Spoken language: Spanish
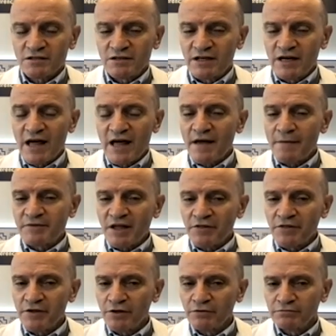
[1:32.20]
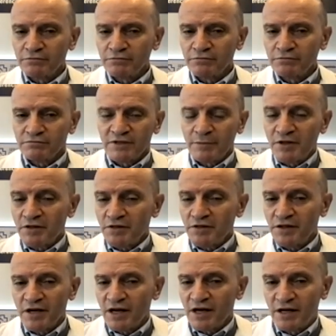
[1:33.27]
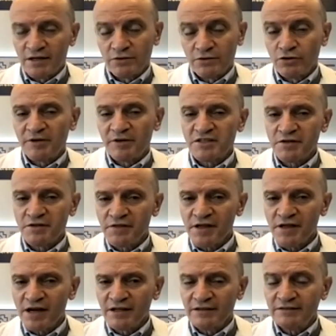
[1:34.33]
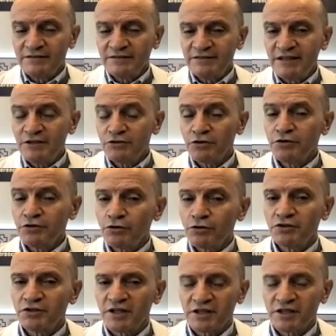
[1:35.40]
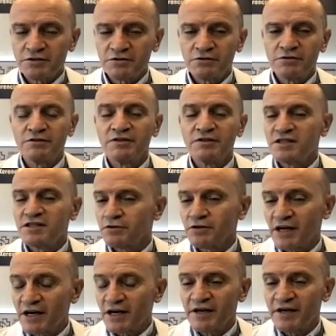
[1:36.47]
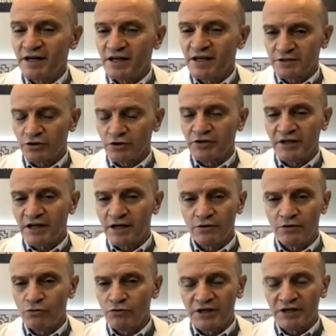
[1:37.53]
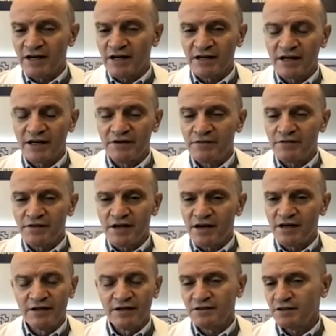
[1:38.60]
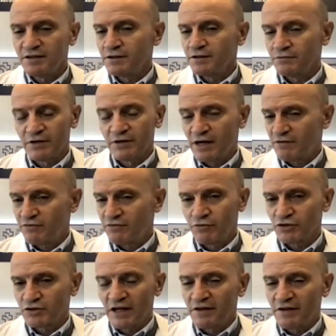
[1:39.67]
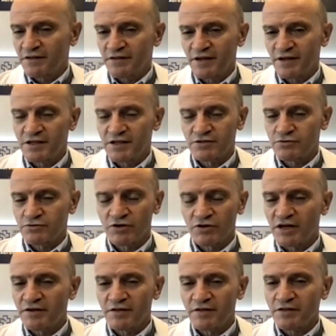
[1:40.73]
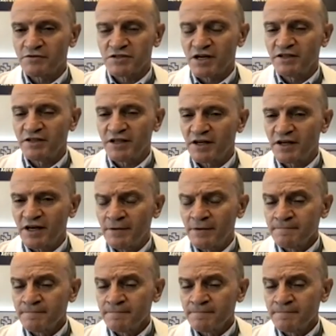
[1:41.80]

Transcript: la adaptación de medicina no presencial dentro de un contexto de historia clínica electrónica única. Galicia tiene una fortaleza en su organización sanitaria